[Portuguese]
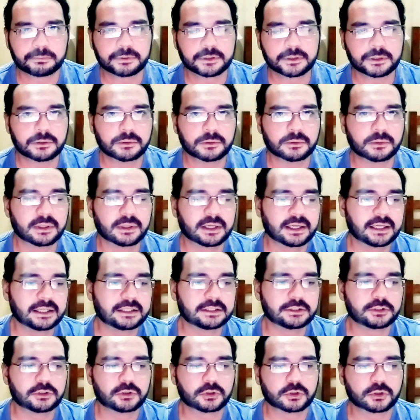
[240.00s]
pelo
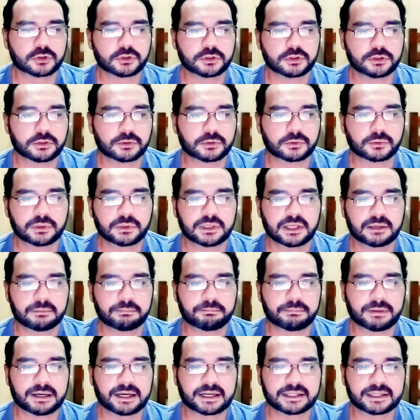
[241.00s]
Andrônico
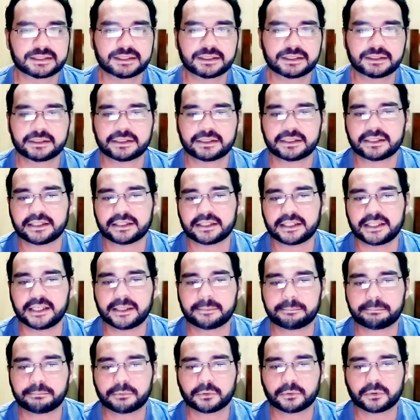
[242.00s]
Laparda
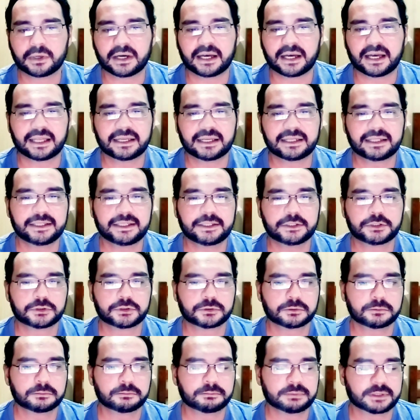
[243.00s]
e por
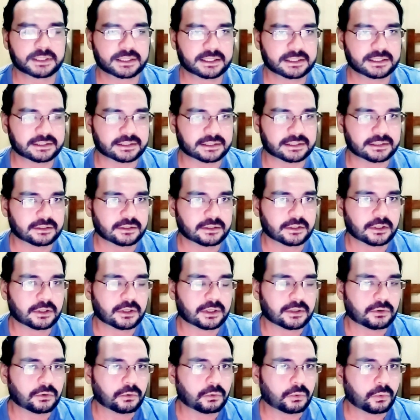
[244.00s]
Aleixo Brana.
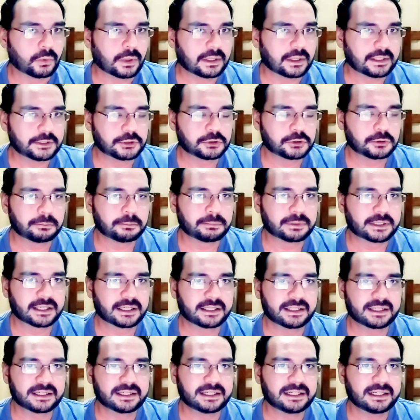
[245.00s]
O Aleixo
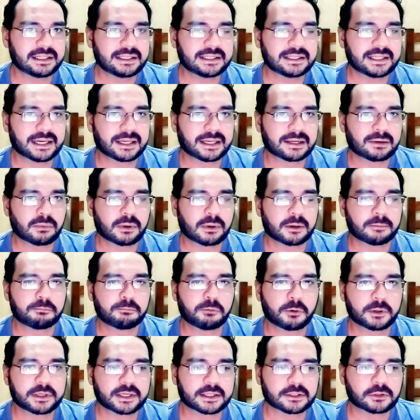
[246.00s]
Brana ele era um
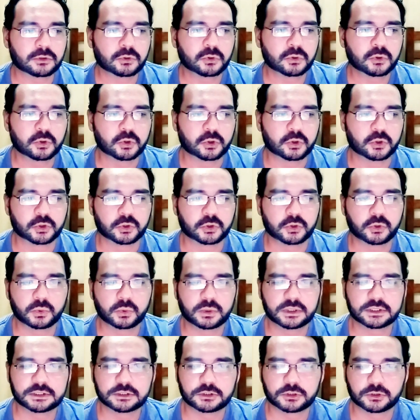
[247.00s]
apoiador
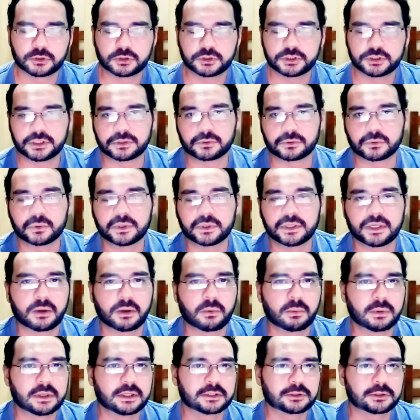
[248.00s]
do Andrônico,
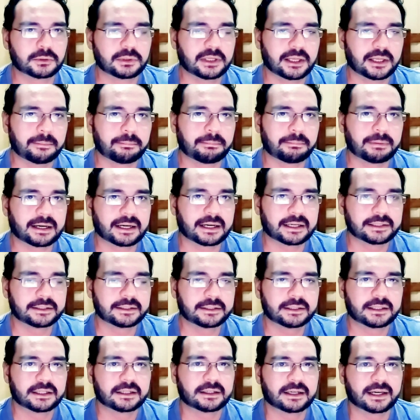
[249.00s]
enquanto
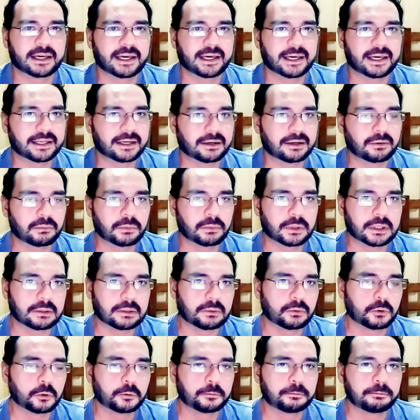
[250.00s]
Laparda era uma
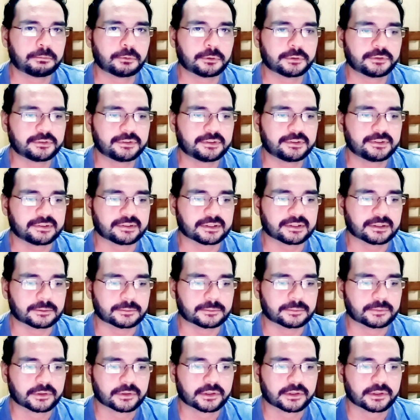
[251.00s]
oposição.